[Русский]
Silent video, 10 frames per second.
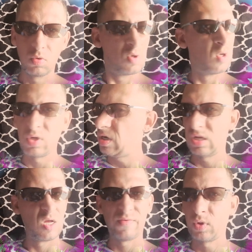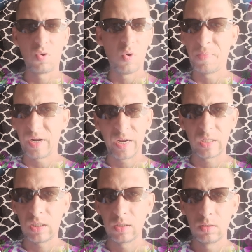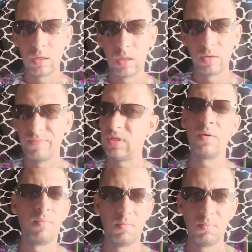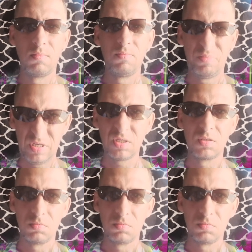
И никогда в другом порядке. Всем пиз.